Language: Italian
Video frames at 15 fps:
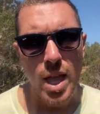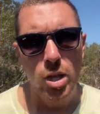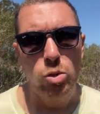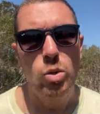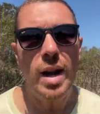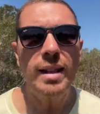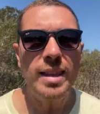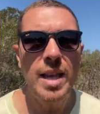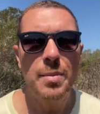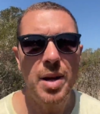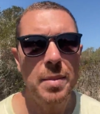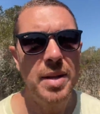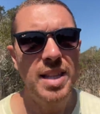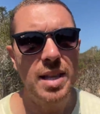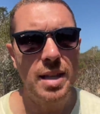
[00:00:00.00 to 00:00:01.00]
Durante i
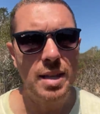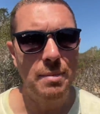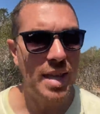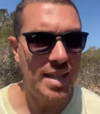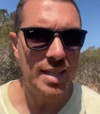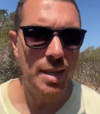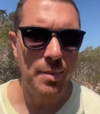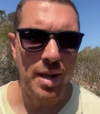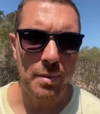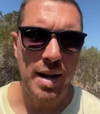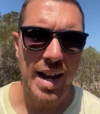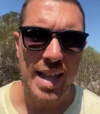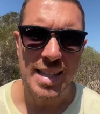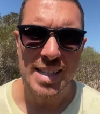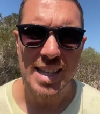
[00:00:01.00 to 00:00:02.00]
primi di mesi di
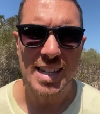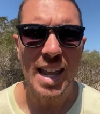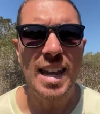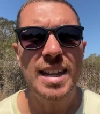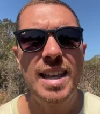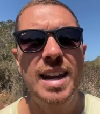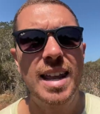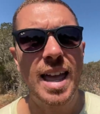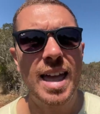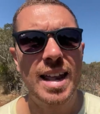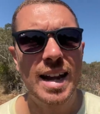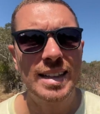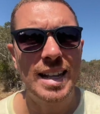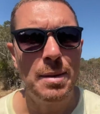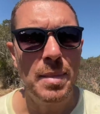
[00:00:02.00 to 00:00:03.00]
permanenza Selkirk
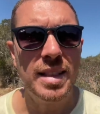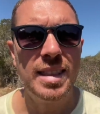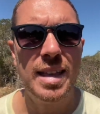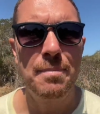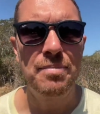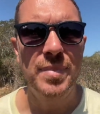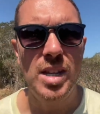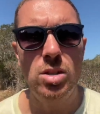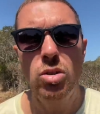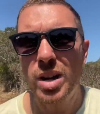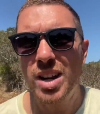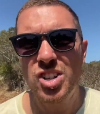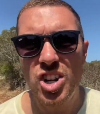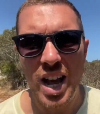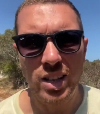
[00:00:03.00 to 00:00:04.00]
era talmente
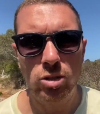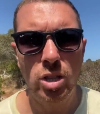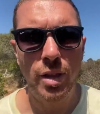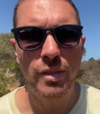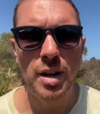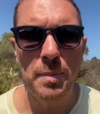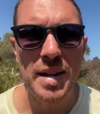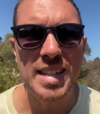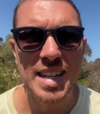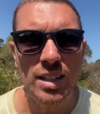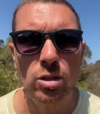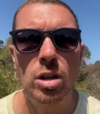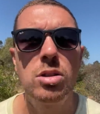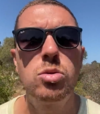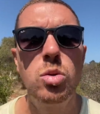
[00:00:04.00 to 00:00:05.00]
scoraggiato da aver
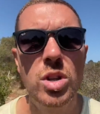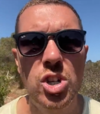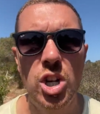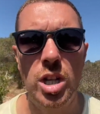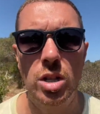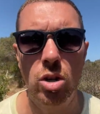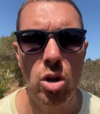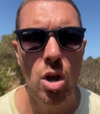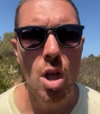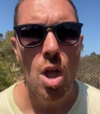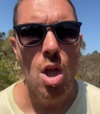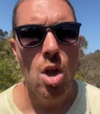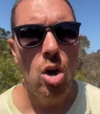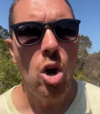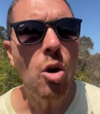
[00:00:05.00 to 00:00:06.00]
pensato al suicidio.
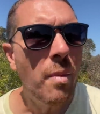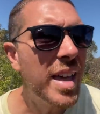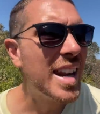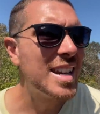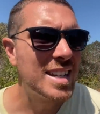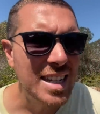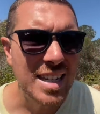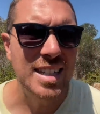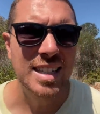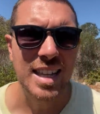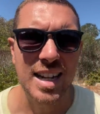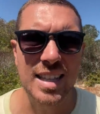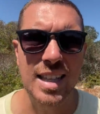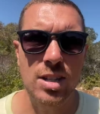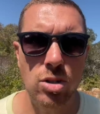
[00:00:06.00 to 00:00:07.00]
Come
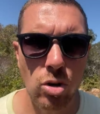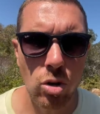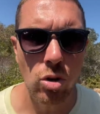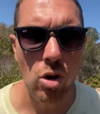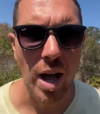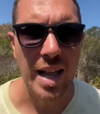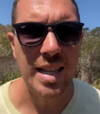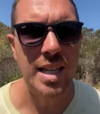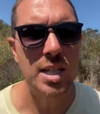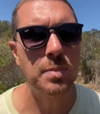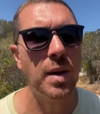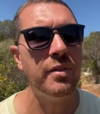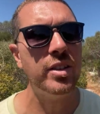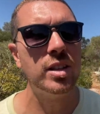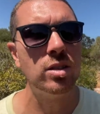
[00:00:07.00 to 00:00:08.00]
resistere da solo agli
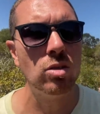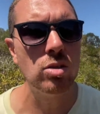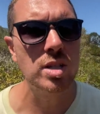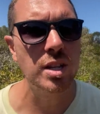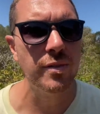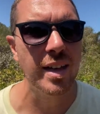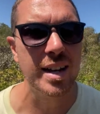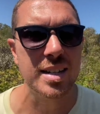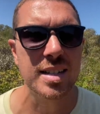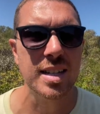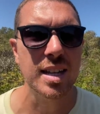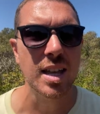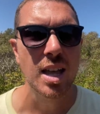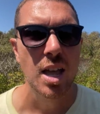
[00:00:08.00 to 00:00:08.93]
spaventosi versi